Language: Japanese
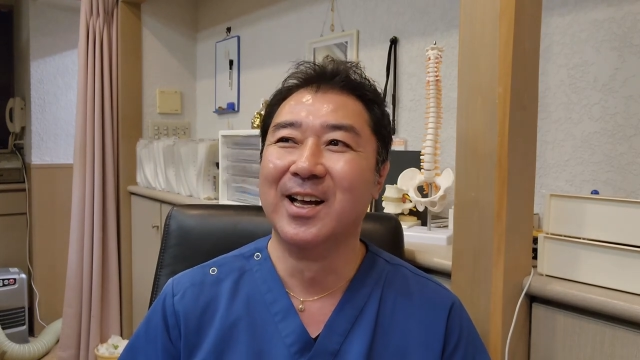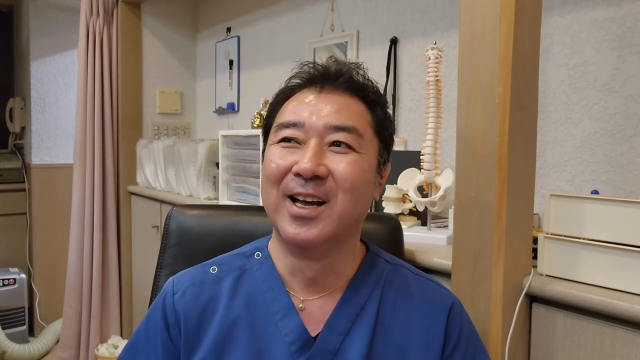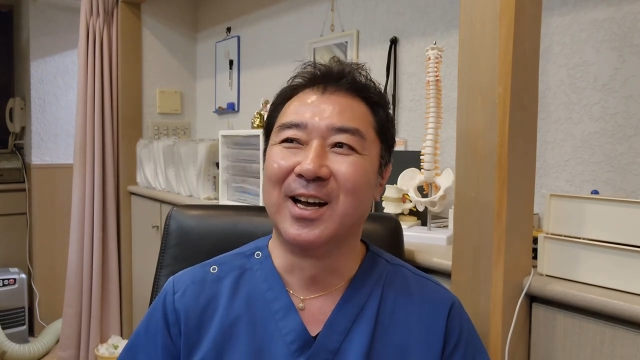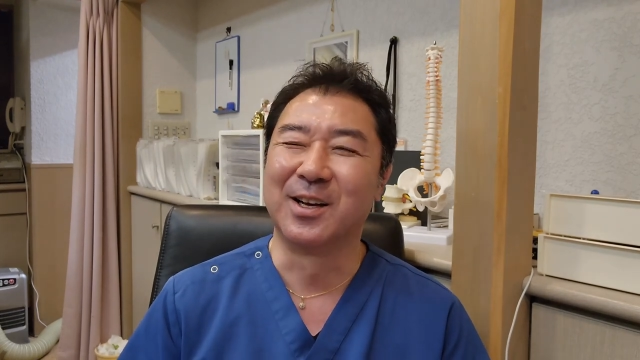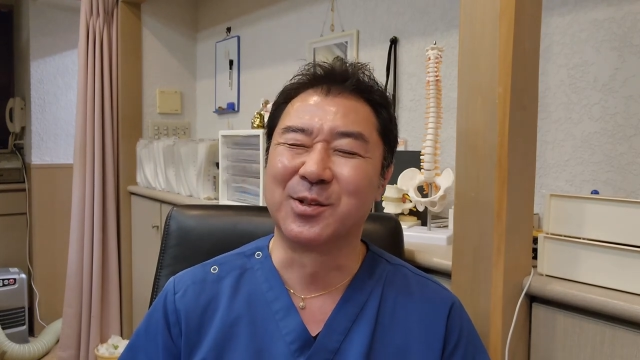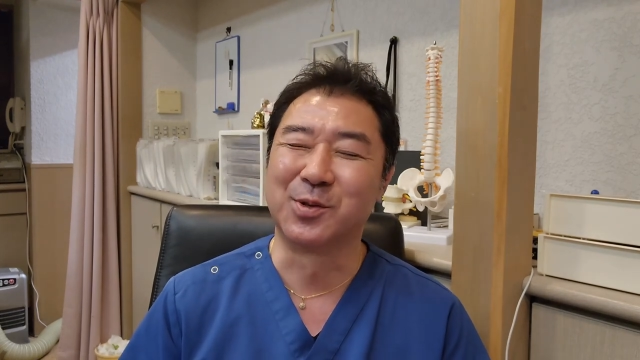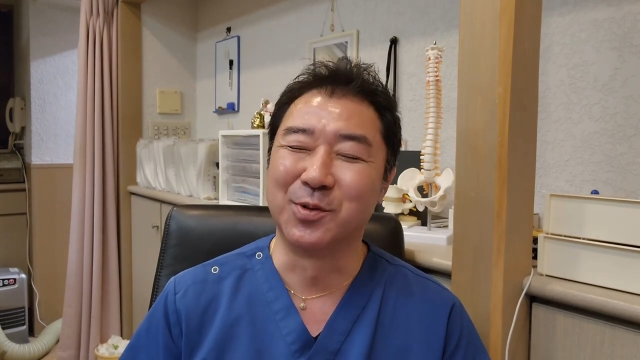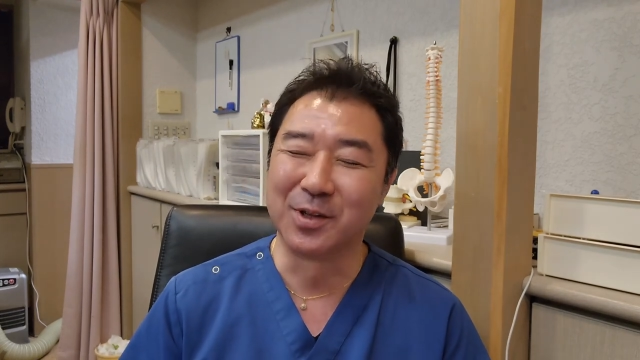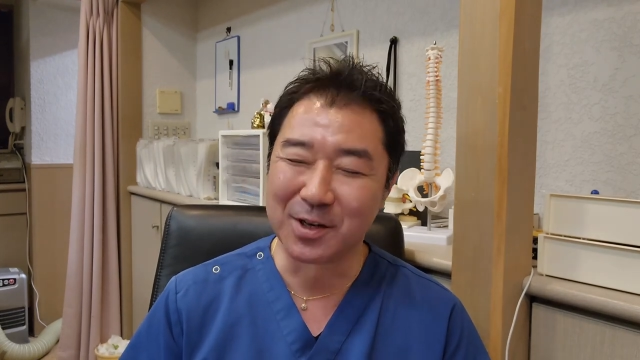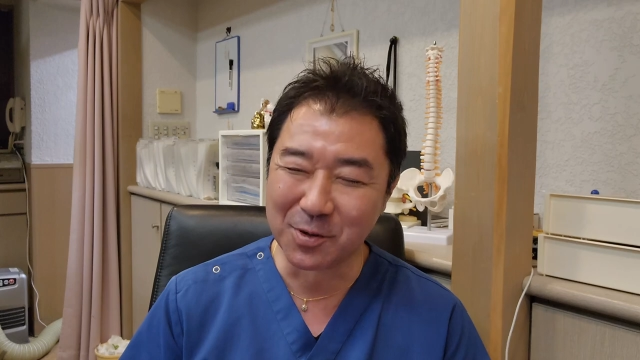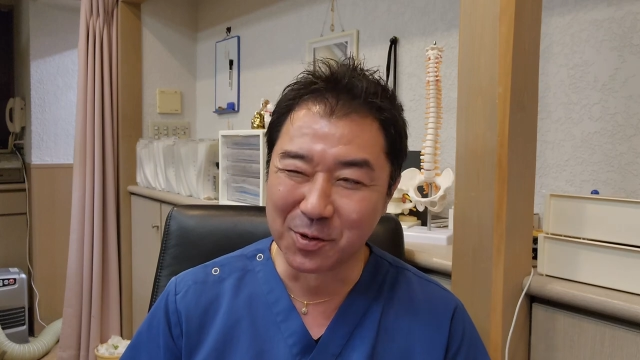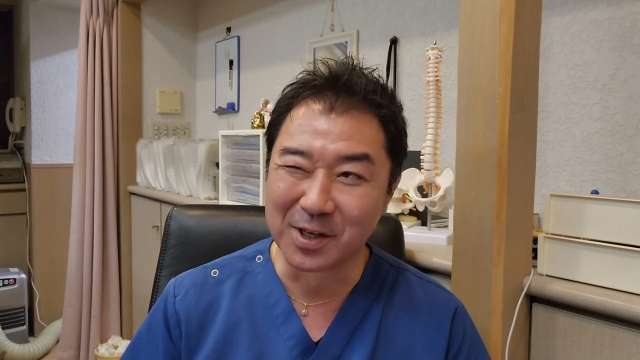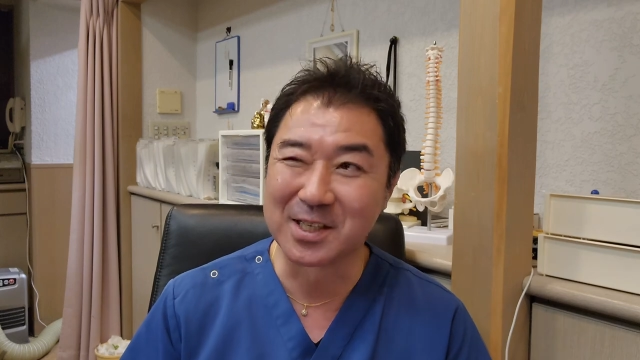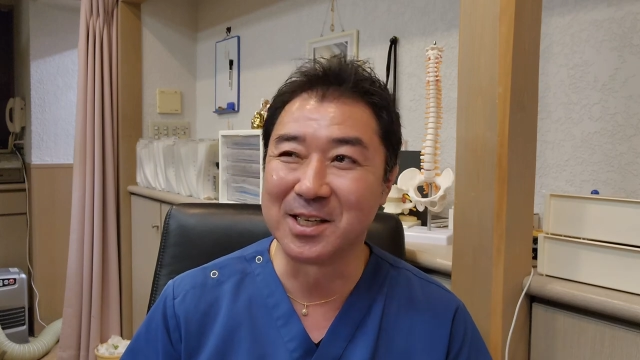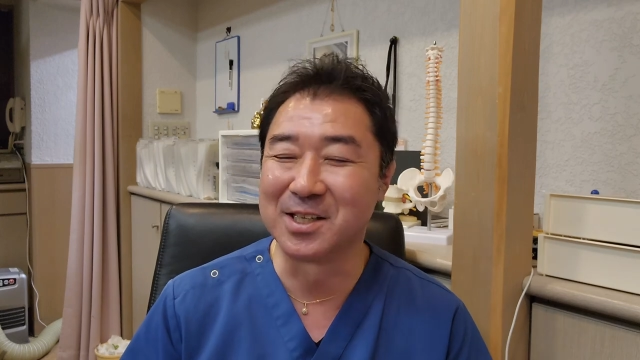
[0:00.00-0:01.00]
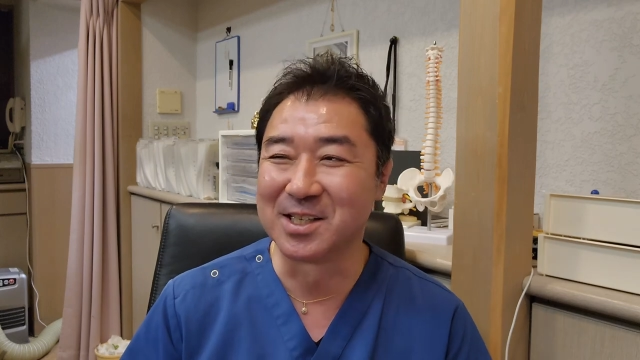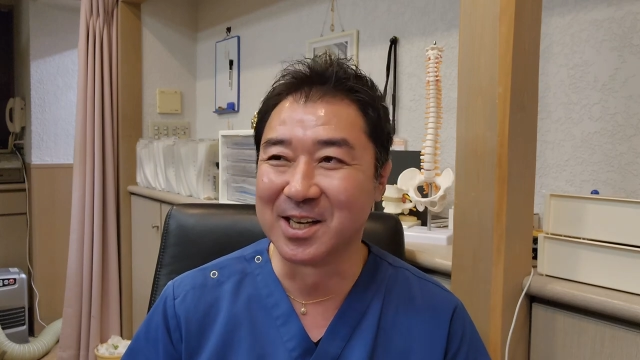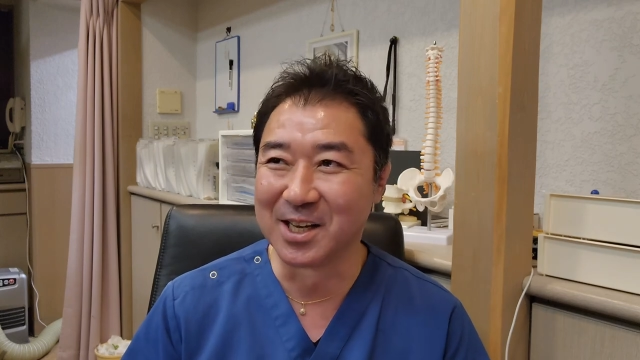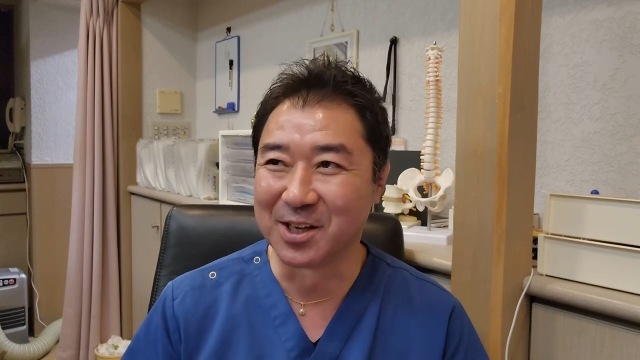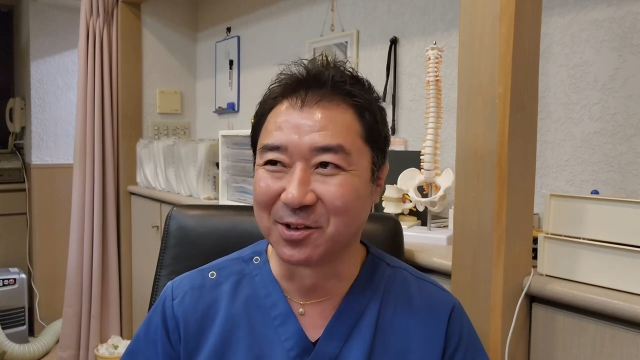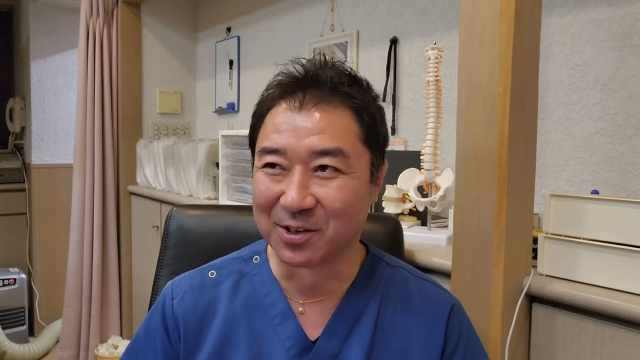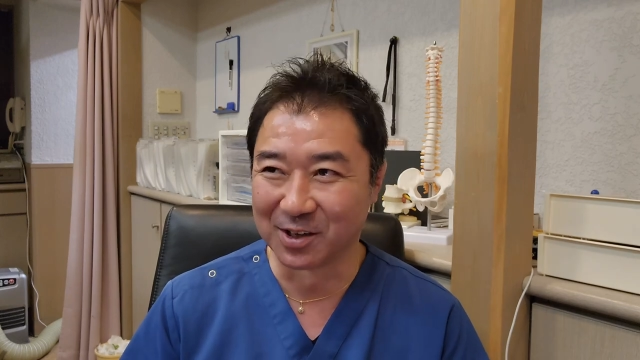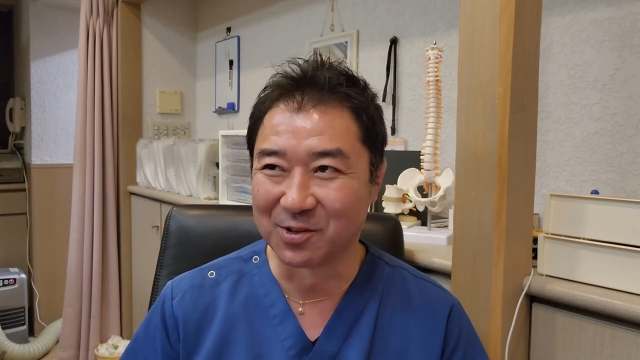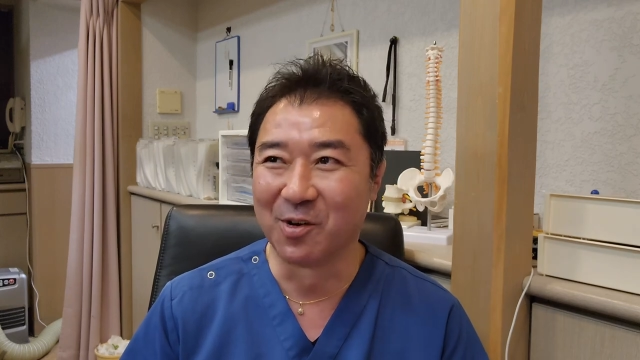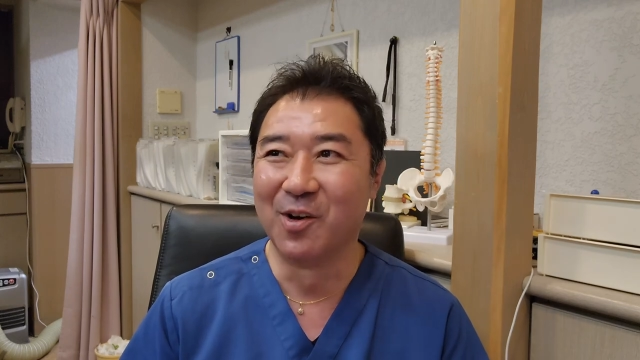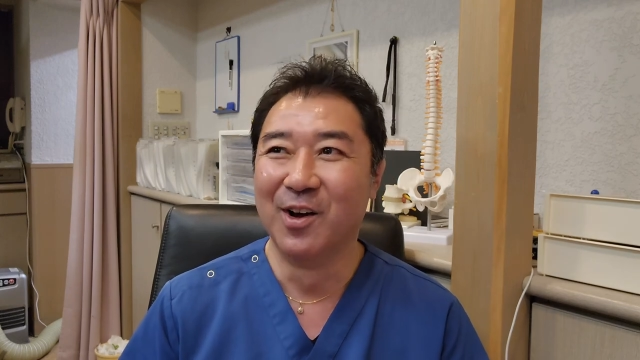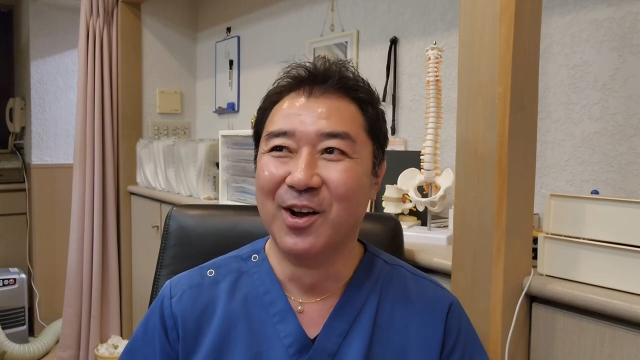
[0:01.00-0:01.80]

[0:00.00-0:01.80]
あの、そんなに大げさにしないでくれと